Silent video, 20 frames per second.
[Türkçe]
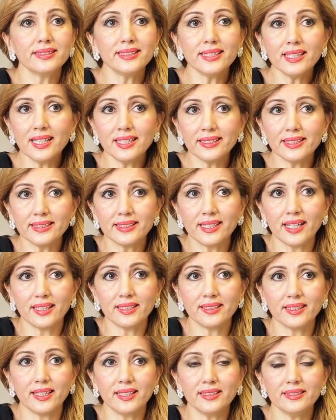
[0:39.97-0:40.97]
diğer
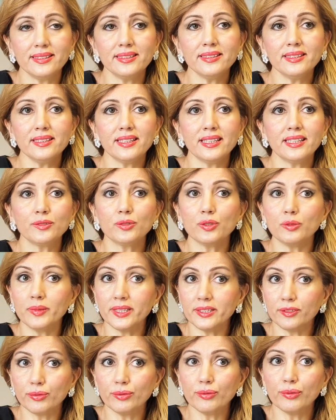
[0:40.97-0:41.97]
nedenlerde
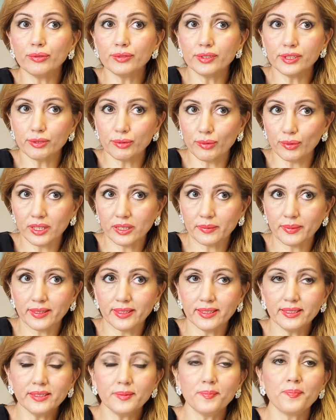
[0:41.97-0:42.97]
endometriozis
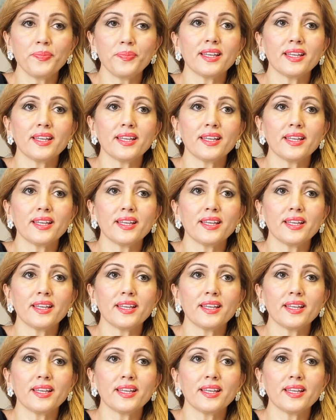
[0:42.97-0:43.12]
olabilir.